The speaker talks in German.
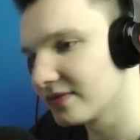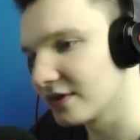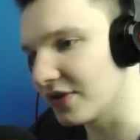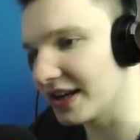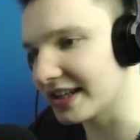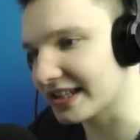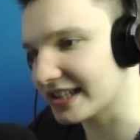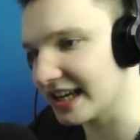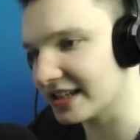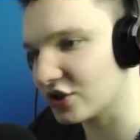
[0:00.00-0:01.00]
Und wenn ihr das
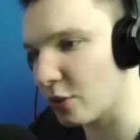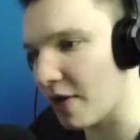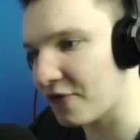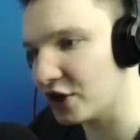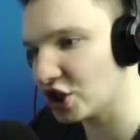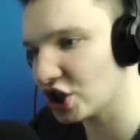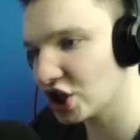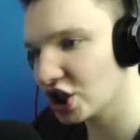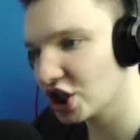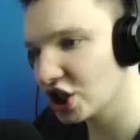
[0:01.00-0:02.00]
jetzt, dummer Fisch.
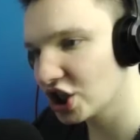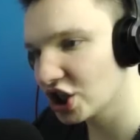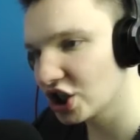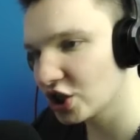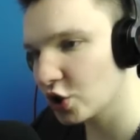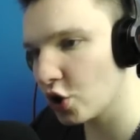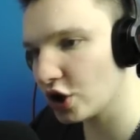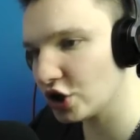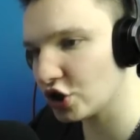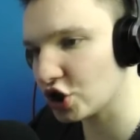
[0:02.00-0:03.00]
Guck
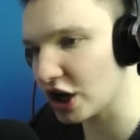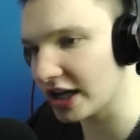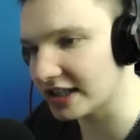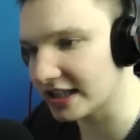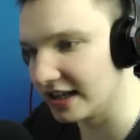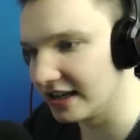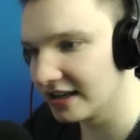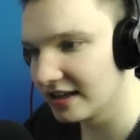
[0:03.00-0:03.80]
nicht so scheiße.